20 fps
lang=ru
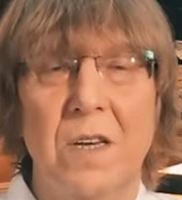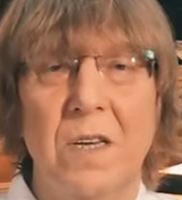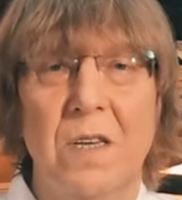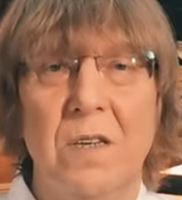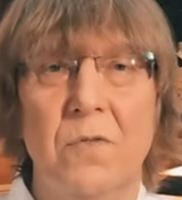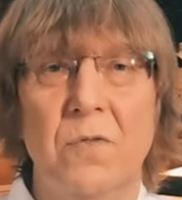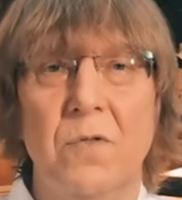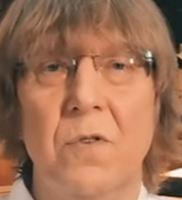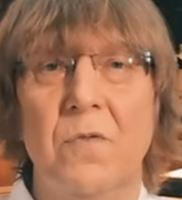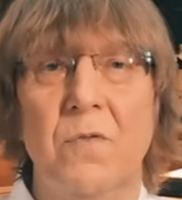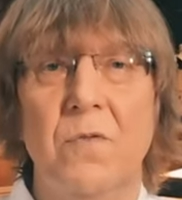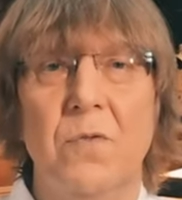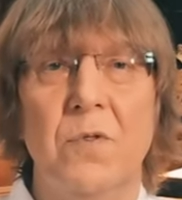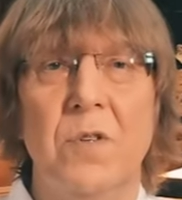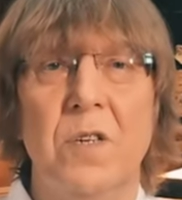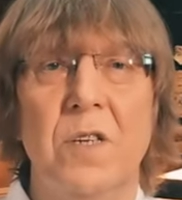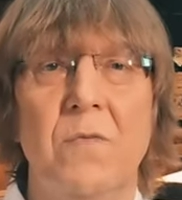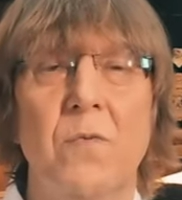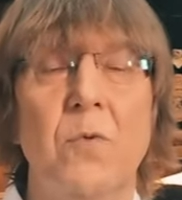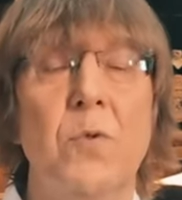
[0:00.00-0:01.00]
и у него
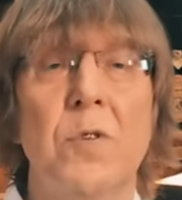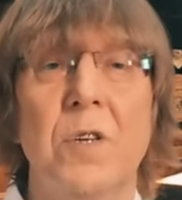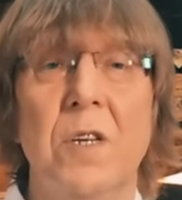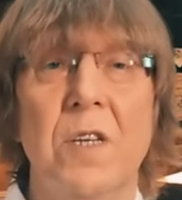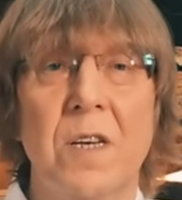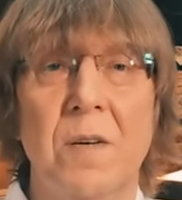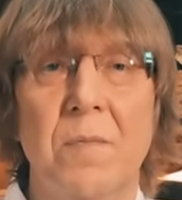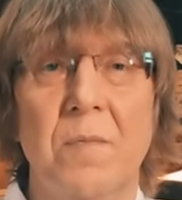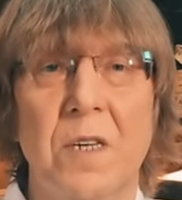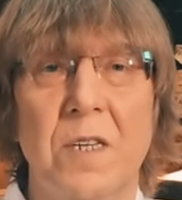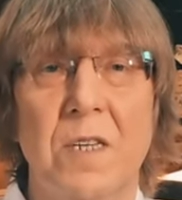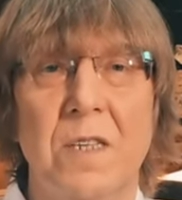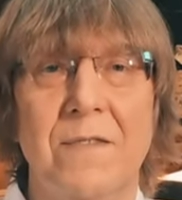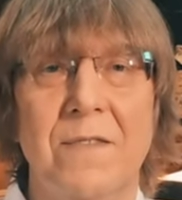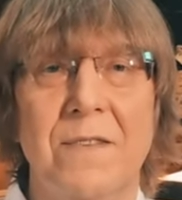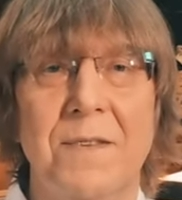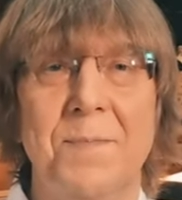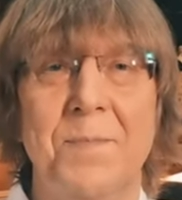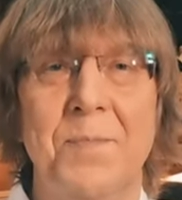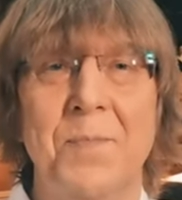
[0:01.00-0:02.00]
внутри внутренняя
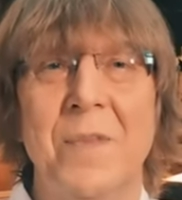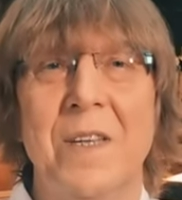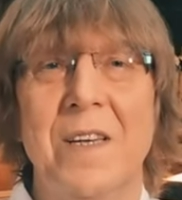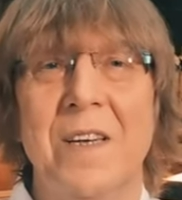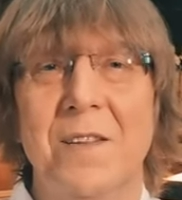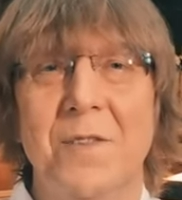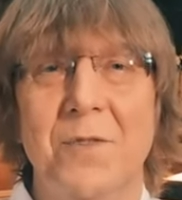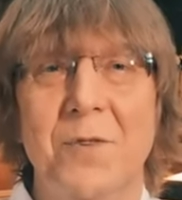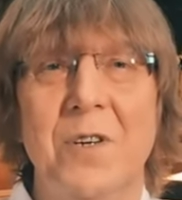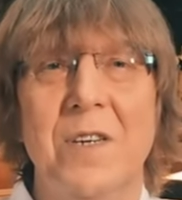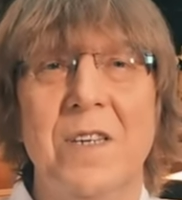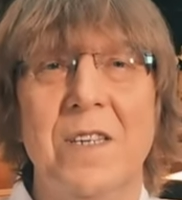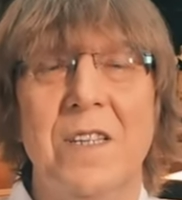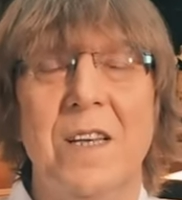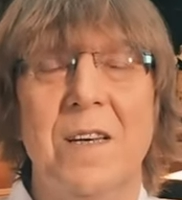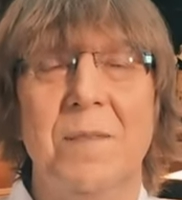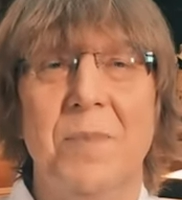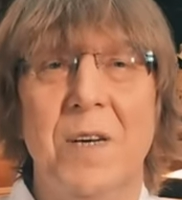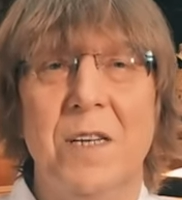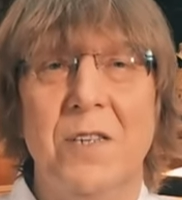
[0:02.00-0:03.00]
молитва. Но
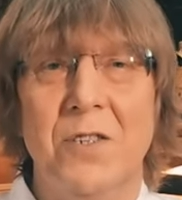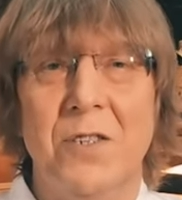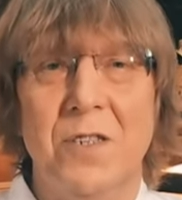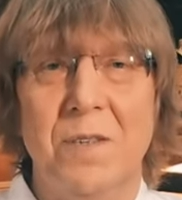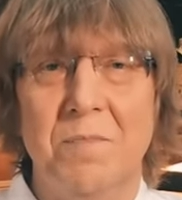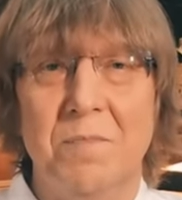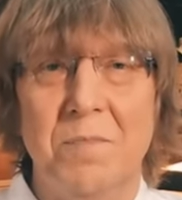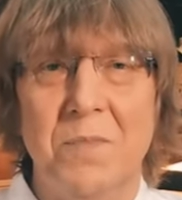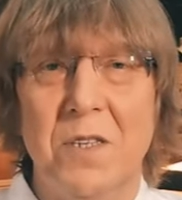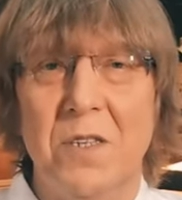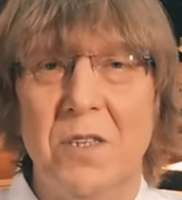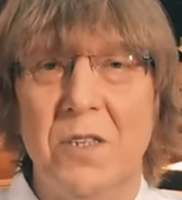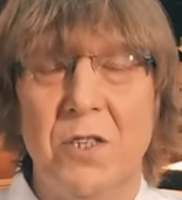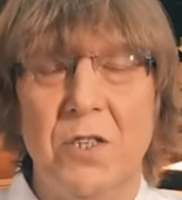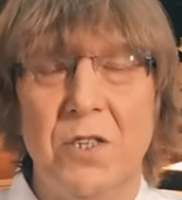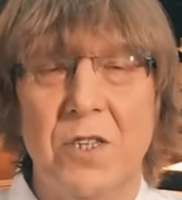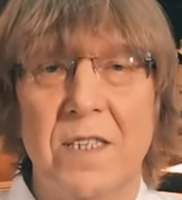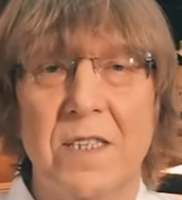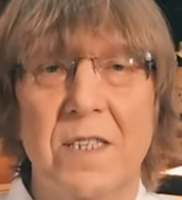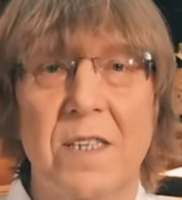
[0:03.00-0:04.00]
это опять же мы
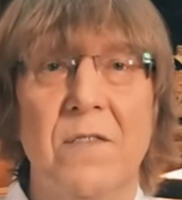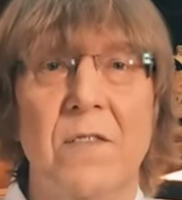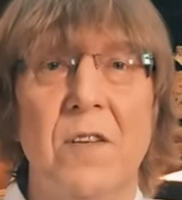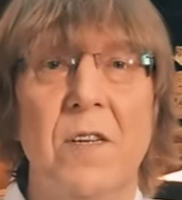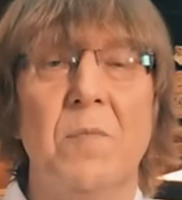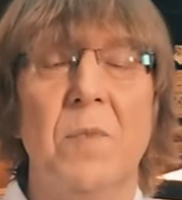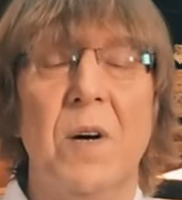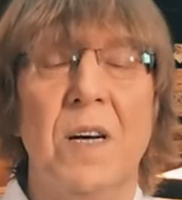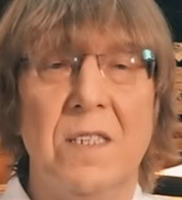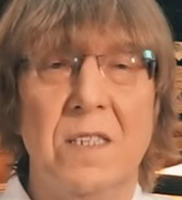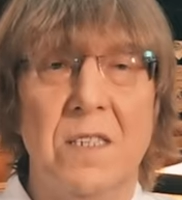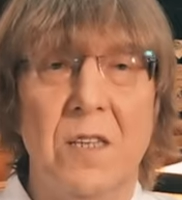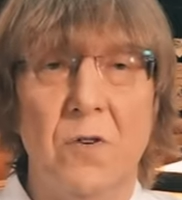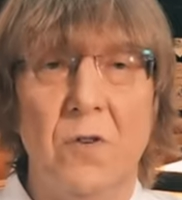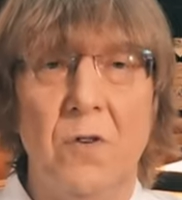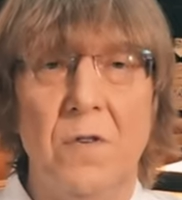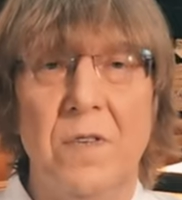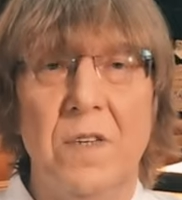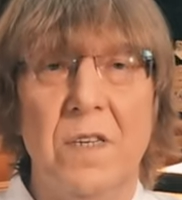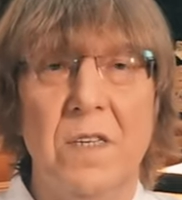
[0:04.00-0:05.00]
сейчас говорим о
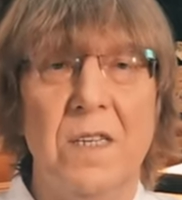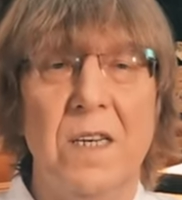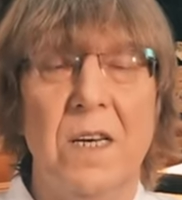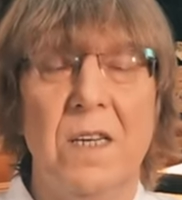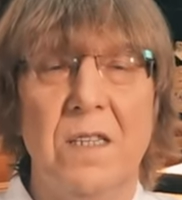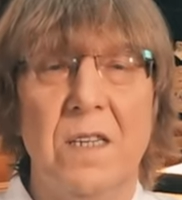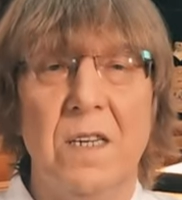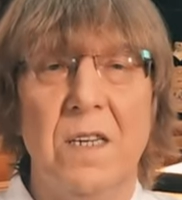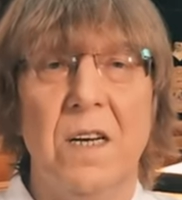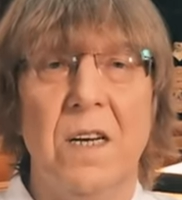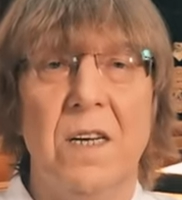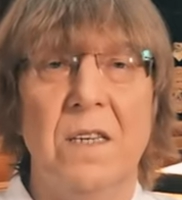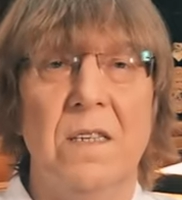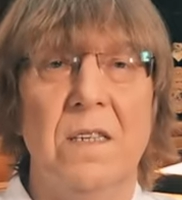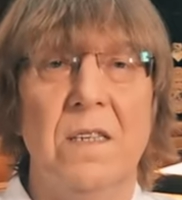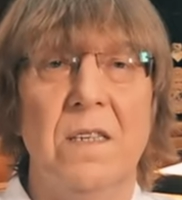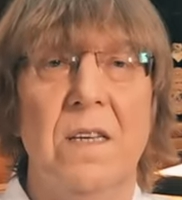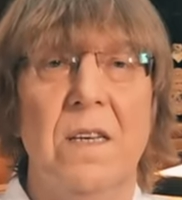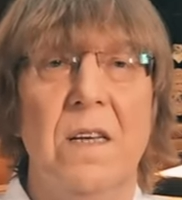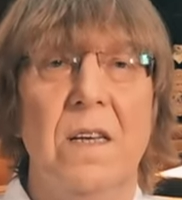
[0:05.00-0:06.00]
здоровье и о дыхании.